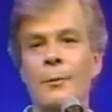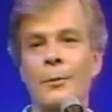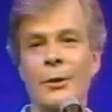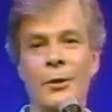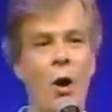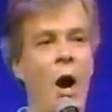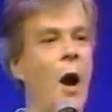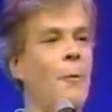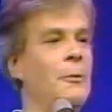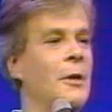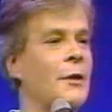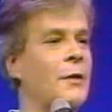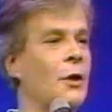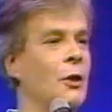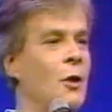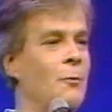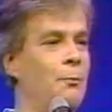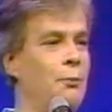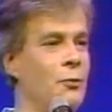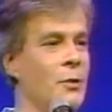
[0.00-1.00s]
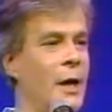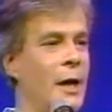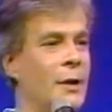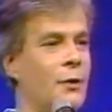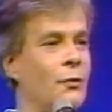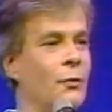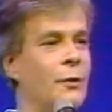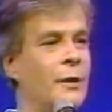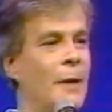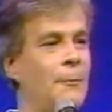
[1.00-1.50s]
Et ils ont appelé ça le poulet
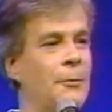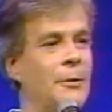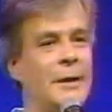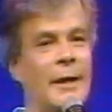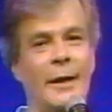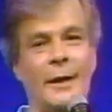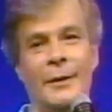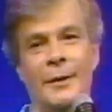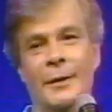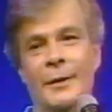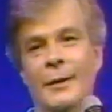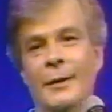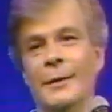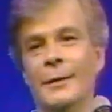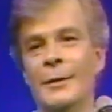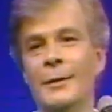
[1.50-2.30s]
du capitaine.